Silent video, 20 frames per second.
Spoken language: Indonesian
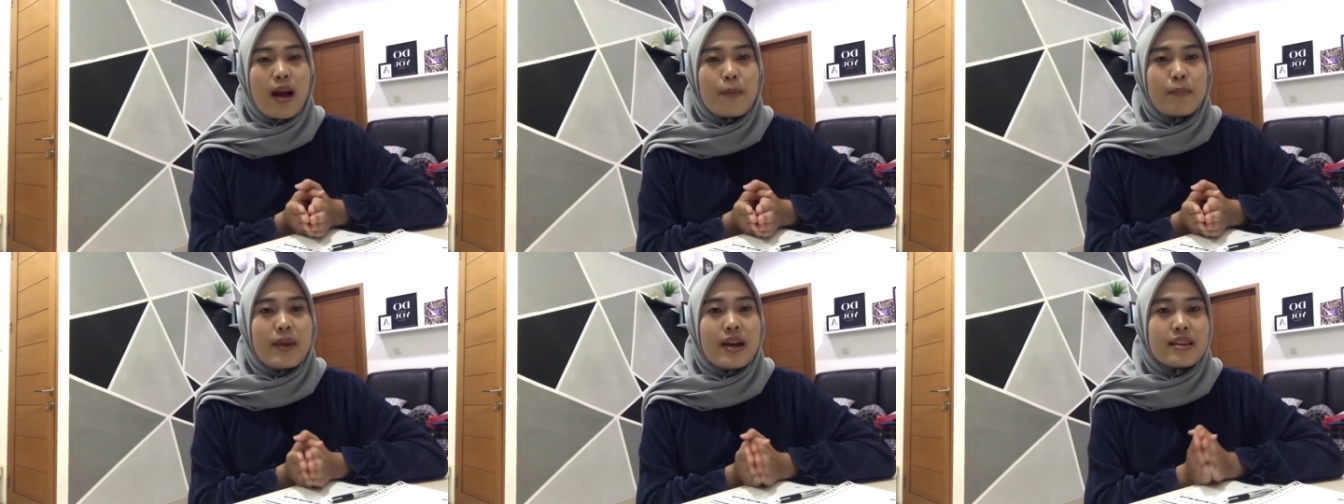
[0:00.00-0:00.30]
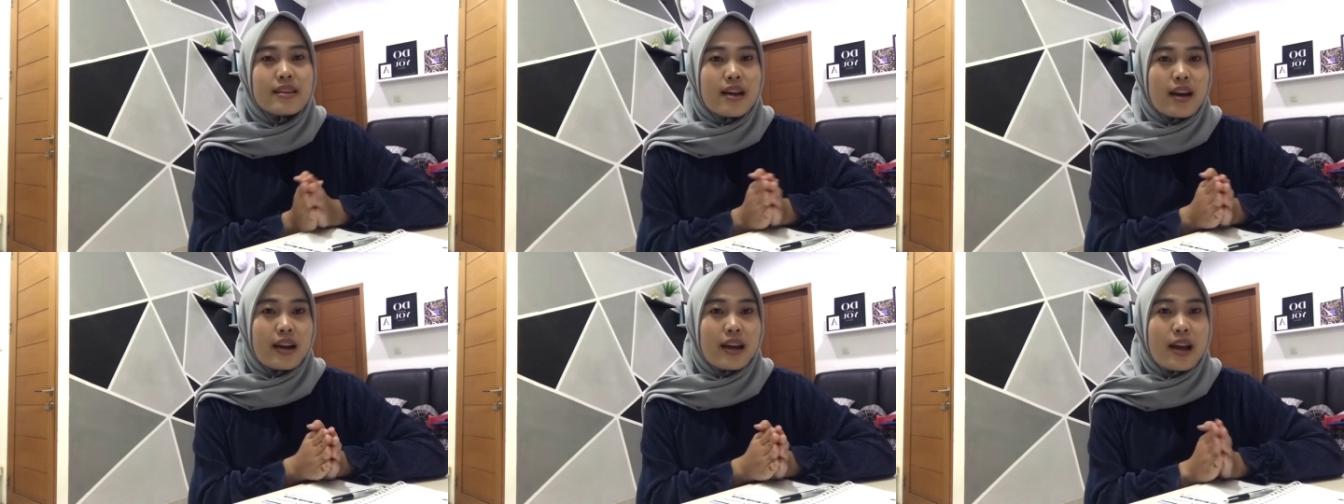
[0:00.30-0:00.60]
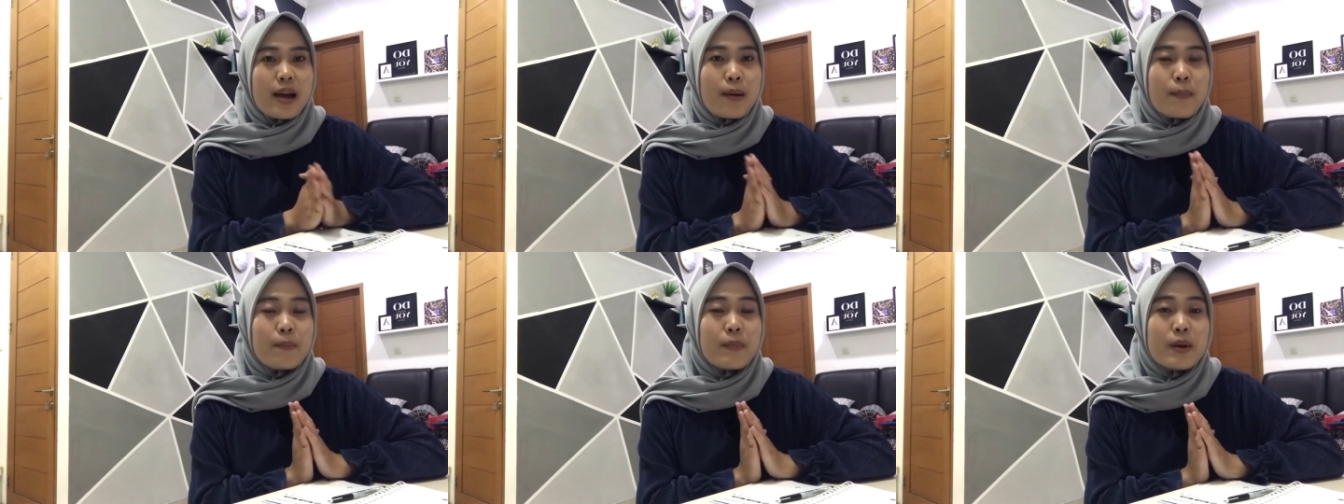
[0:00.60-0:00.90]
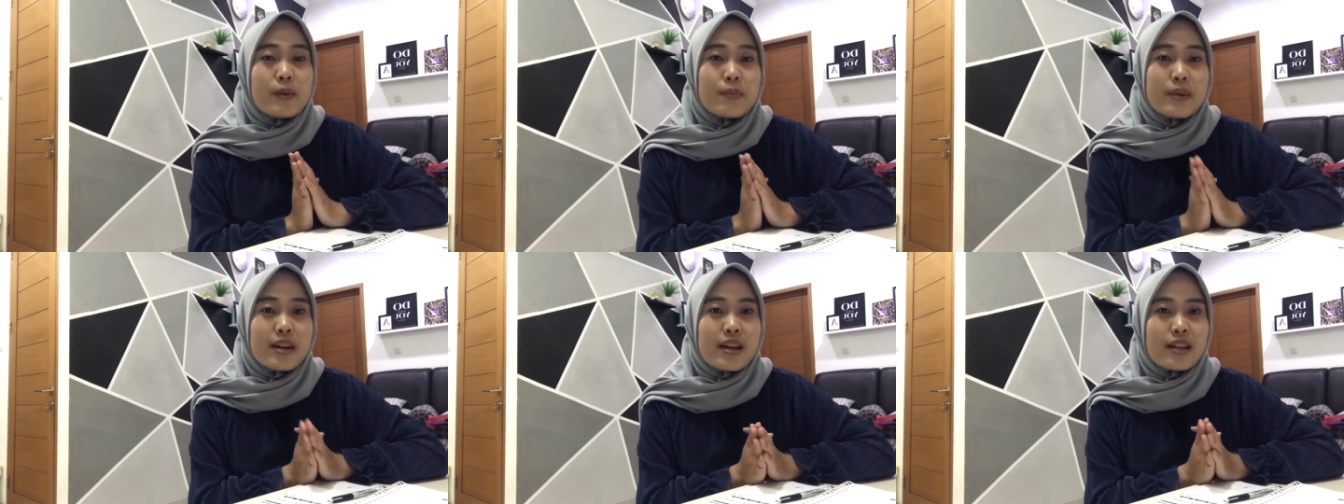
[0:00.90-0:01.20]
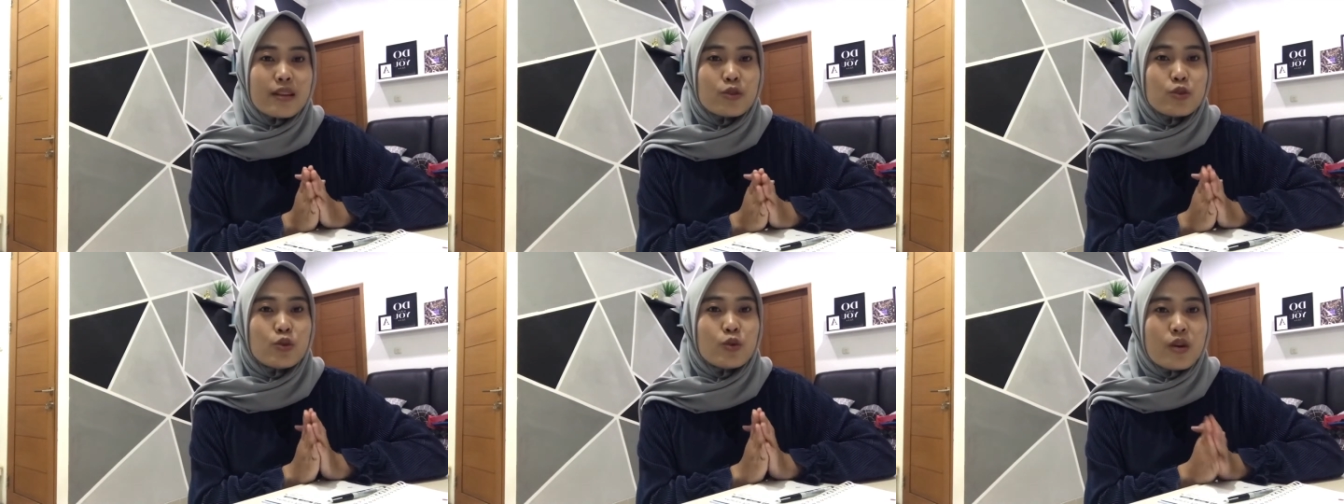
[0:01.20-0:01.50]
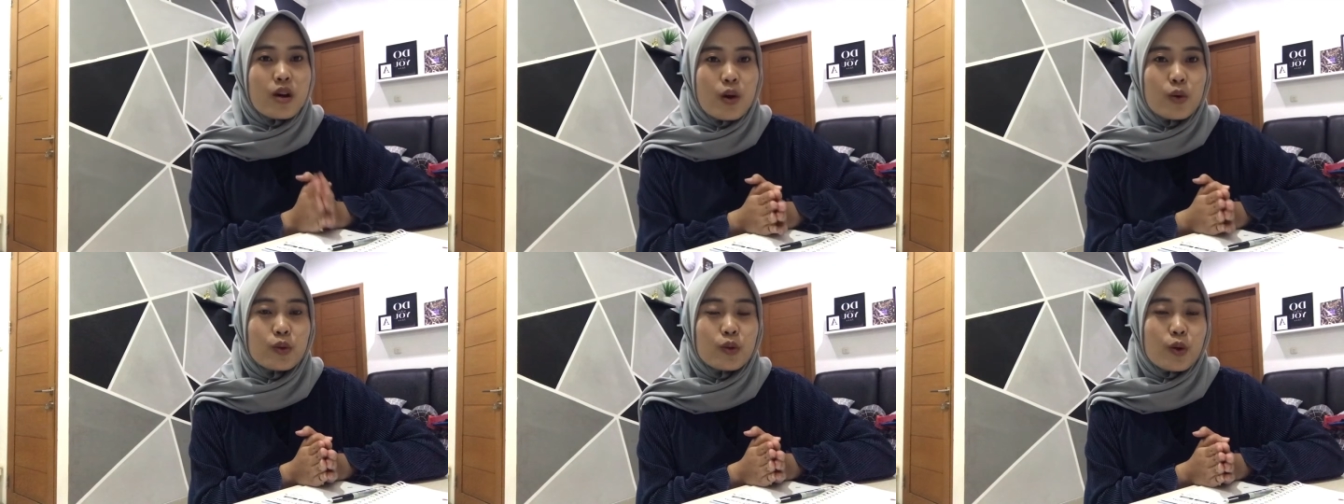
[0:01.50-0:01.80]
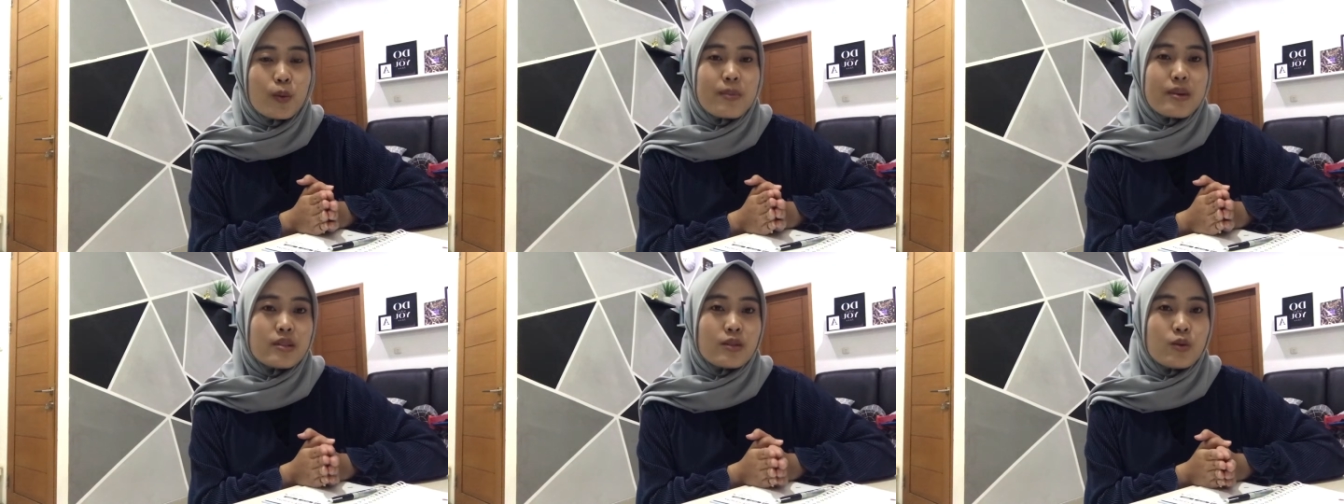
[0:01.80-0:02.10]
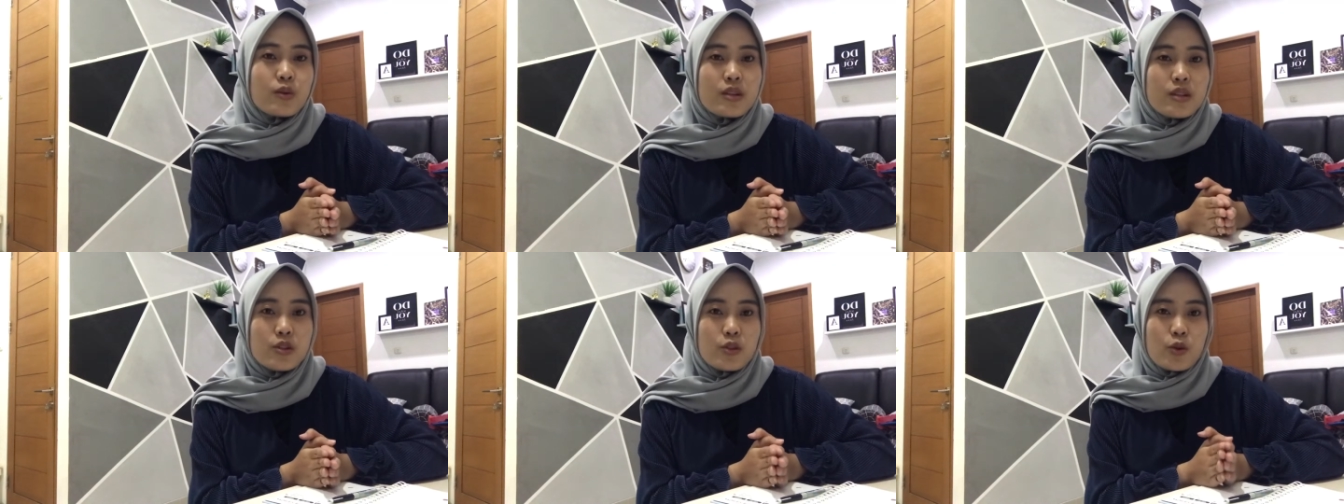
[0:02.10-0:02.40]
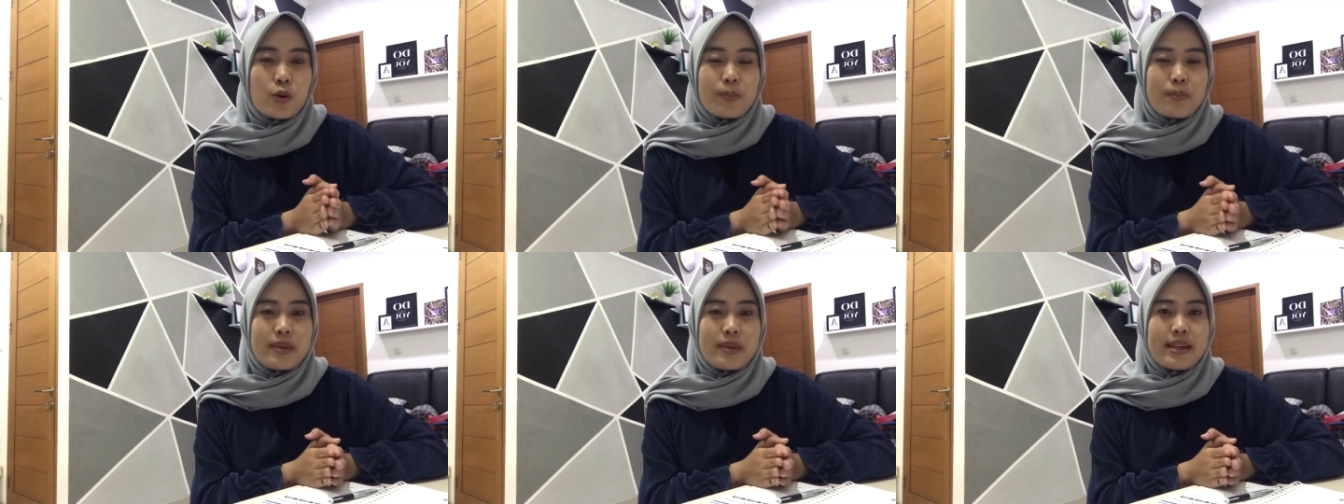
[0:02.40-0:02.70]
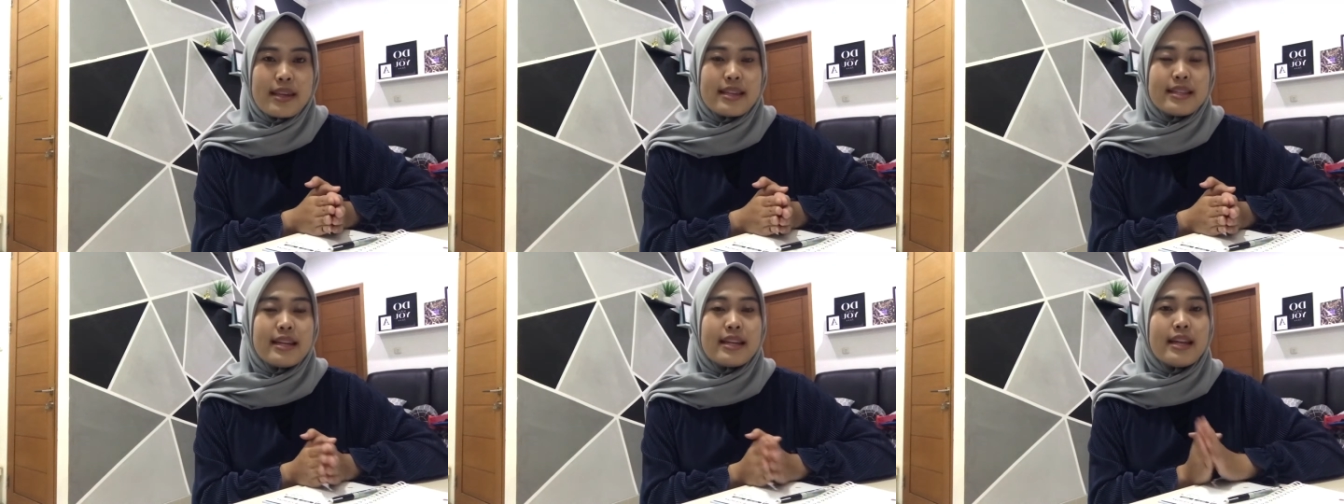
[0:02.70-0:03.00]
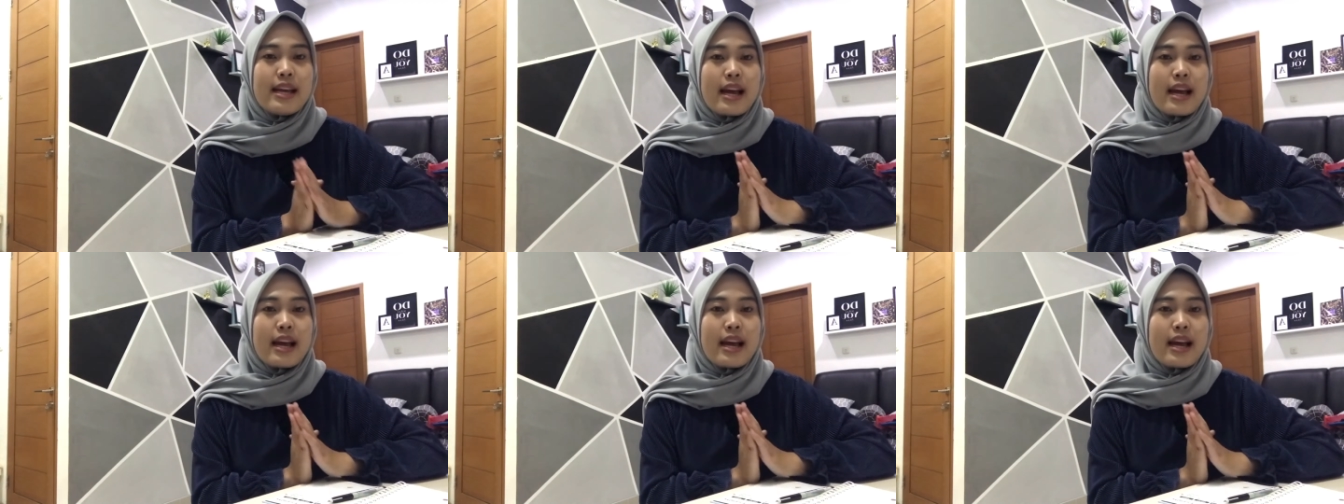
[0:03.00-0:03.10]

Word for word: banyak yang berminat juga untuk masuk di Shopee jadi